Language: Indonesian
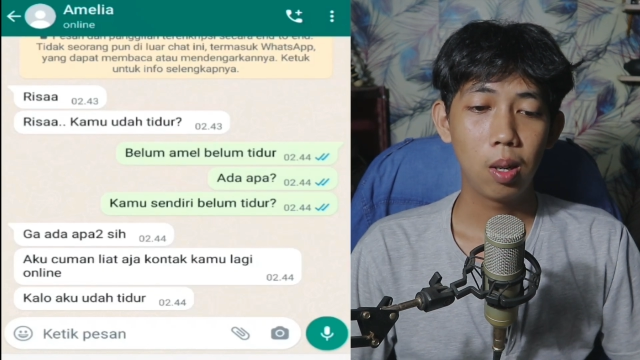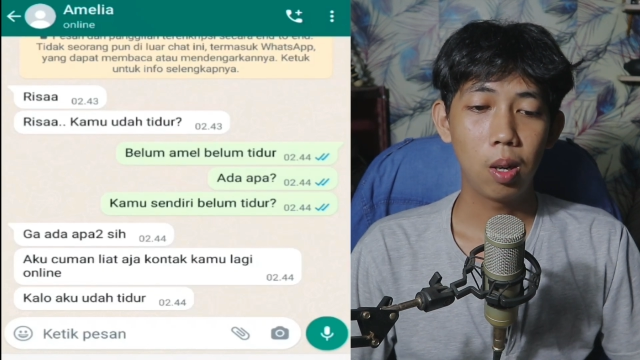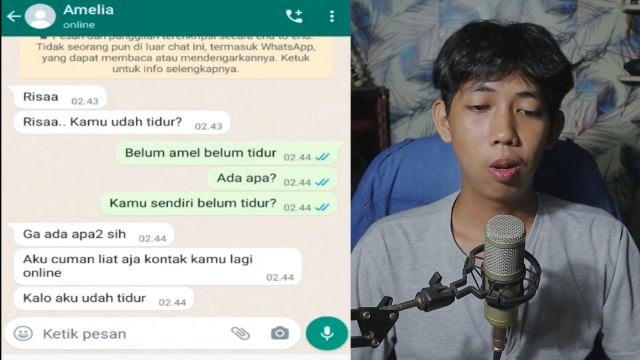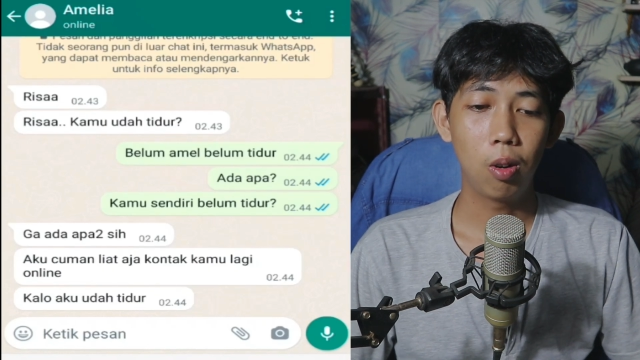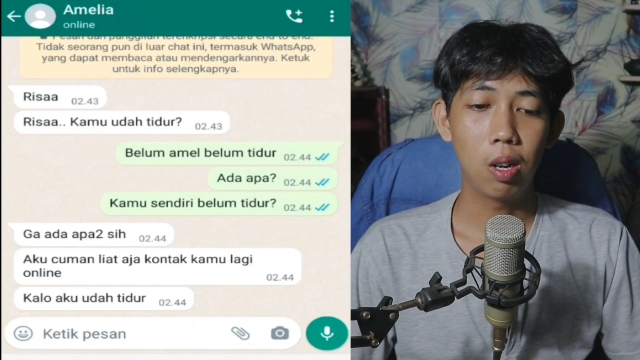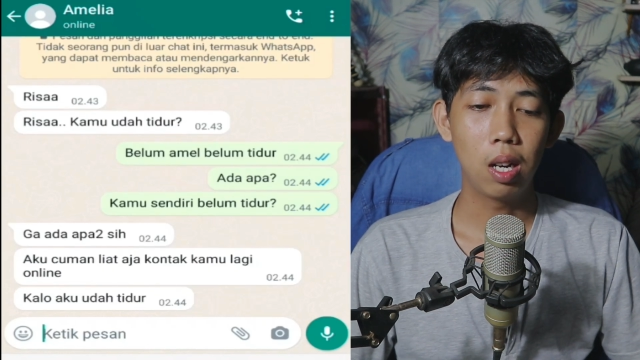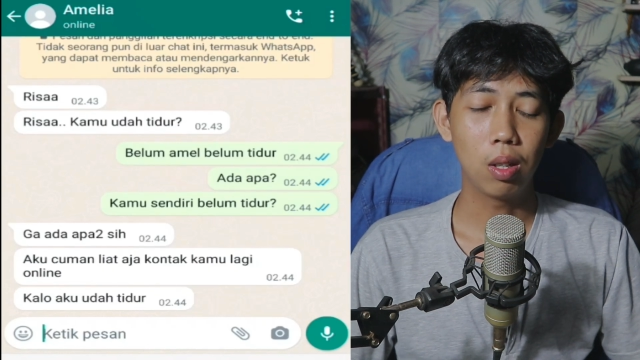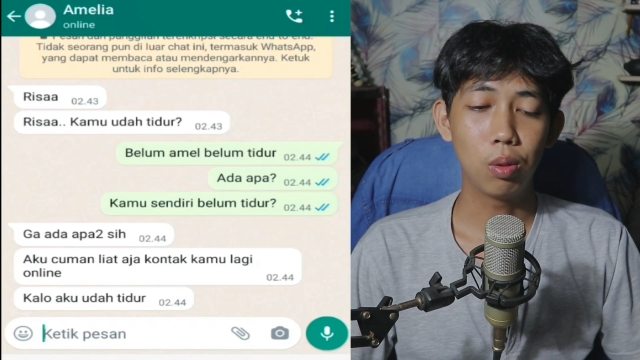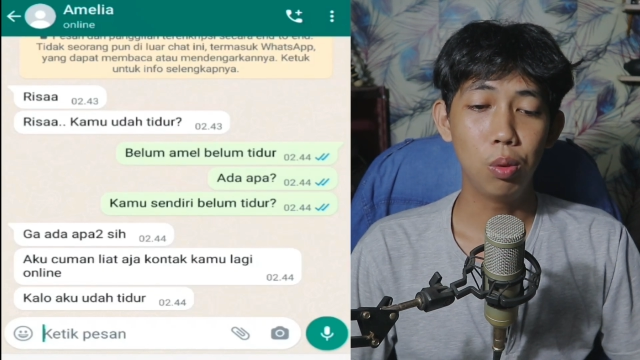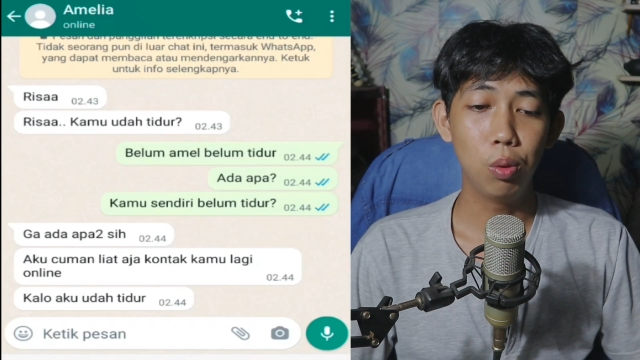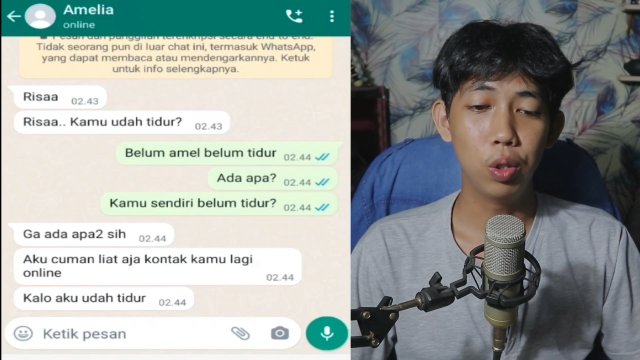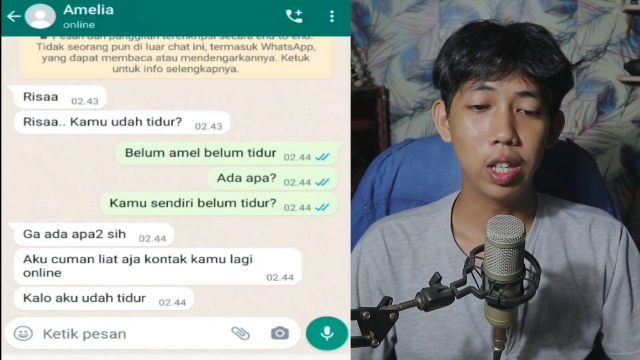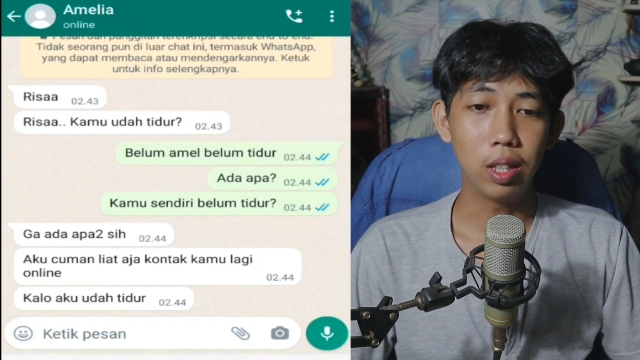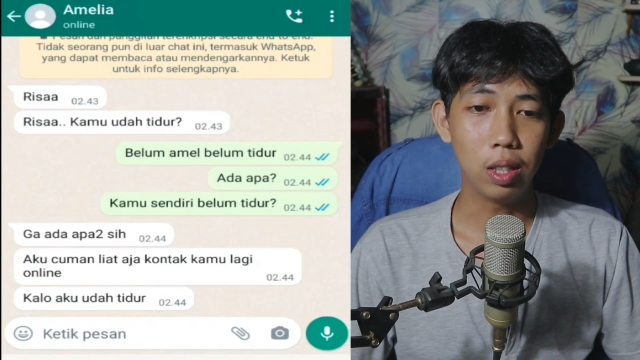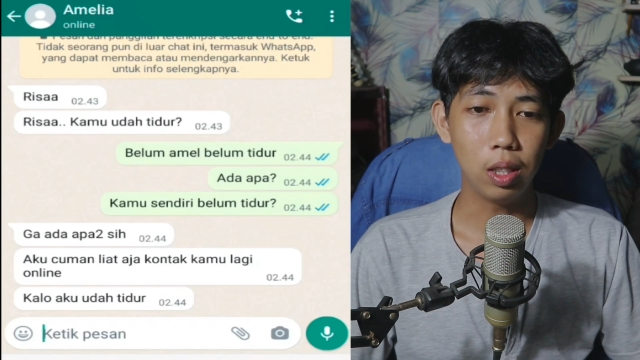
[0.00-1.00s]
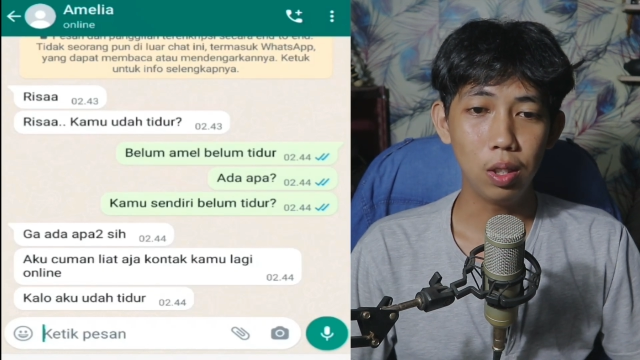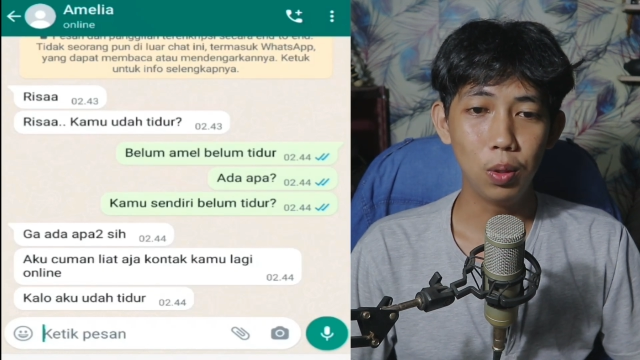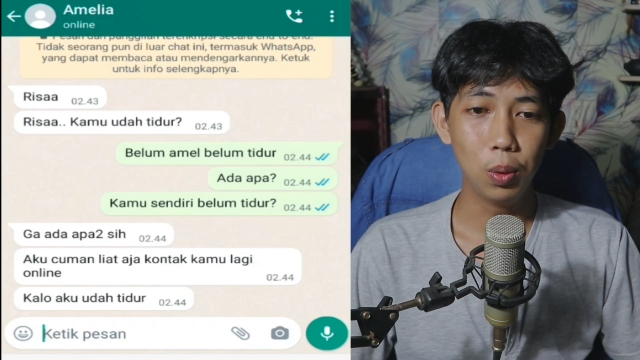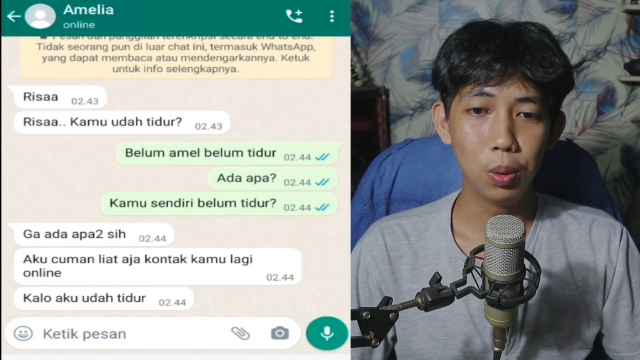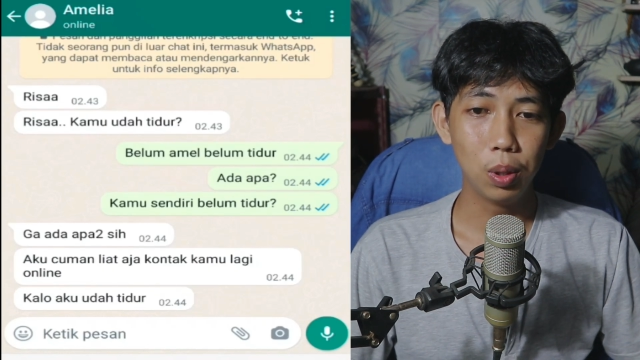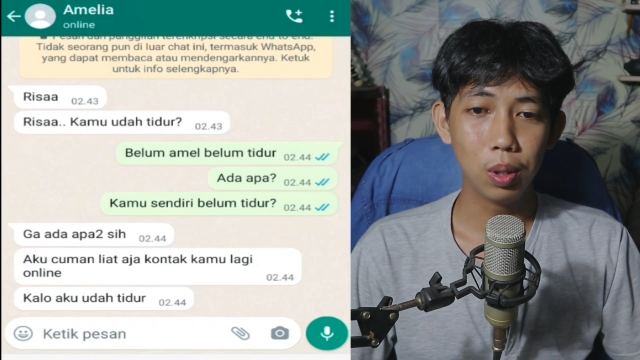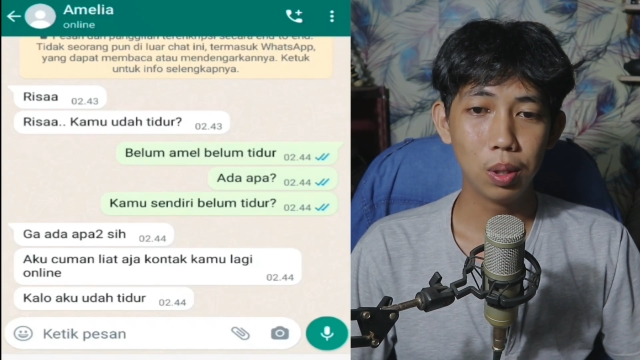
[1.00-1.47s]
Kalau aku udah
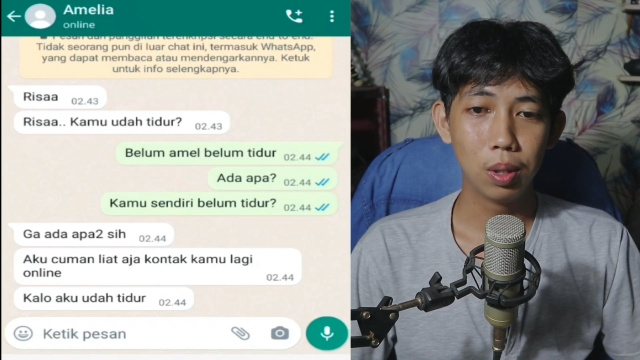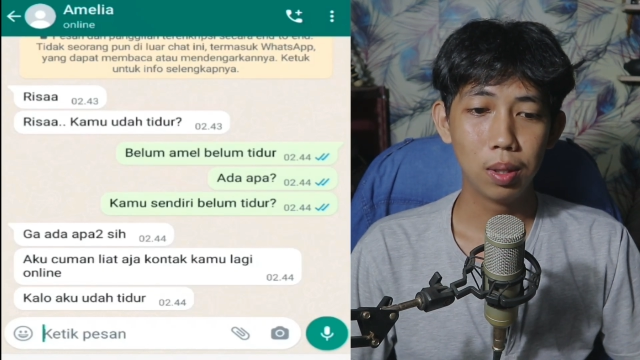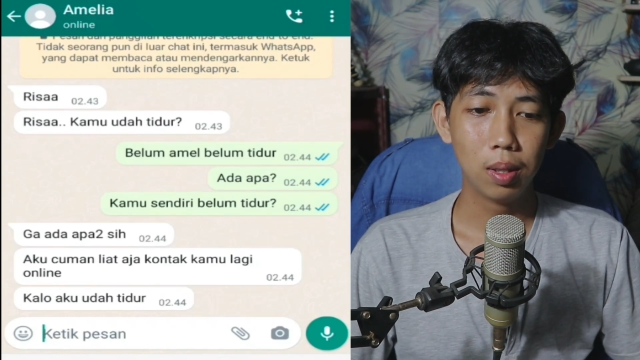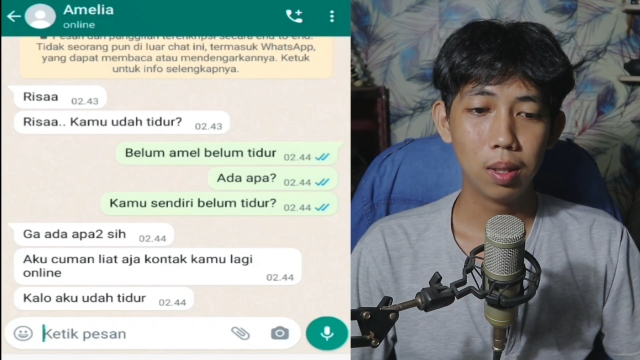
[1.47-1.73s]
tidur.